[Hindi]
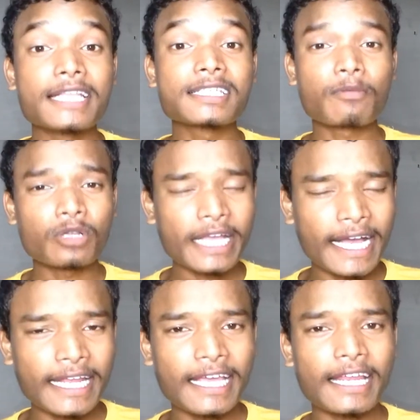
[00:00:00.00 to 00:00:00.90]
इन सबको
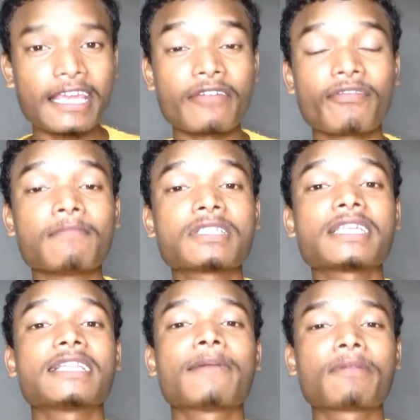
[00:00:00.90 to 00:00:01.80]
दिखाने के लिए ये फिल्म
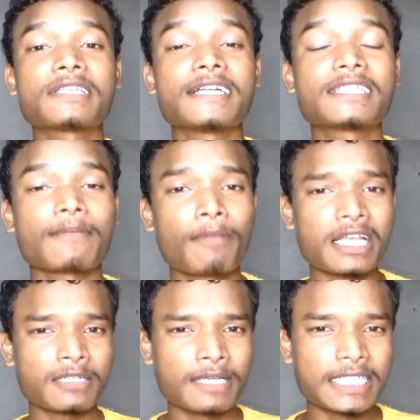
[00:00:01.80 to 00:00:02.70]
सीधा प्रेजेंट से
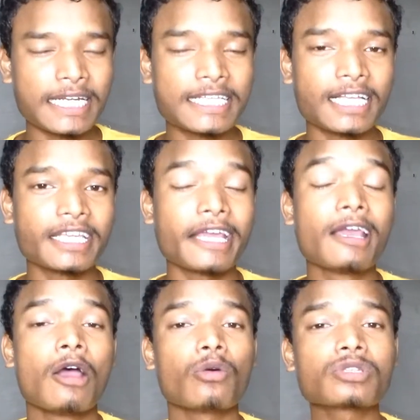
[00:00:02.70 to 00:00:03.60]
पास्ट में चली जाती
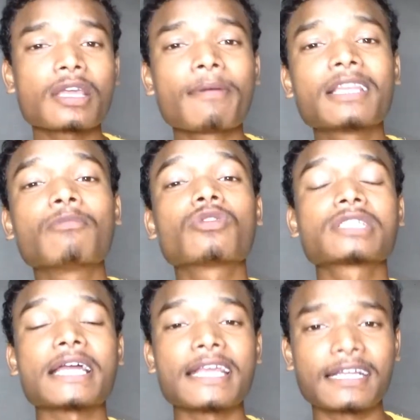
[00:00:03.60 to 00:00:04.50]
है उसके बाद हमको
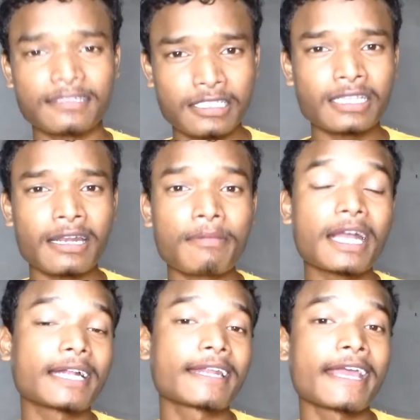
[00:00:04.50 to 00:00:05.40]
सारी जितनी
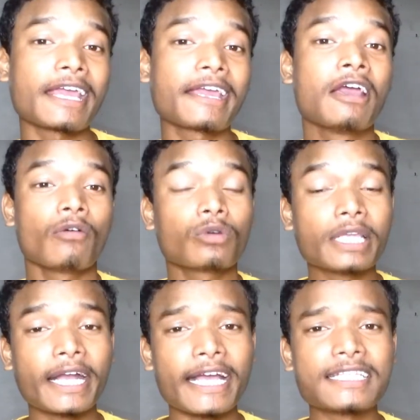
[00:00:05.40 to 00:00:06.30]
भी घटनाएं हैं वो
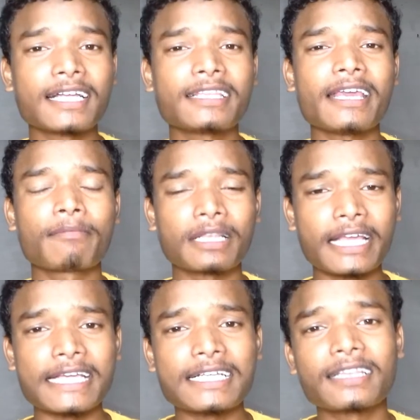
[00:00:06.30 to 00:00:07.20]
दिखाई जाती है
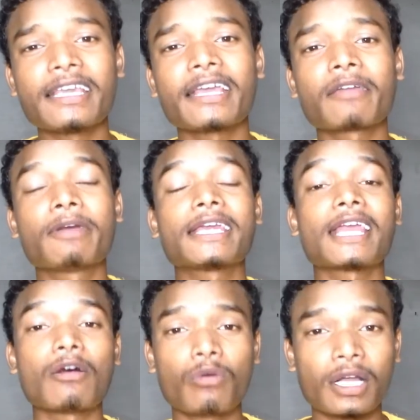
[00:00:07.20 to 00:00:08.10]
बताई जाती है कि भाई
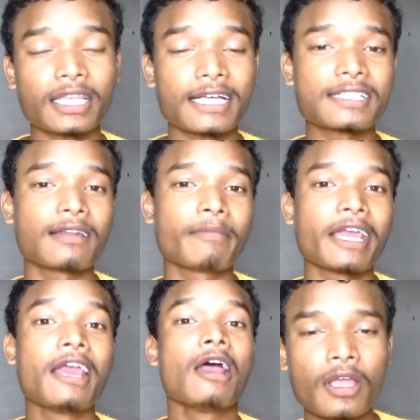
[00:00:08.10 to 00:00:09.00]
क्या हुआ था असल में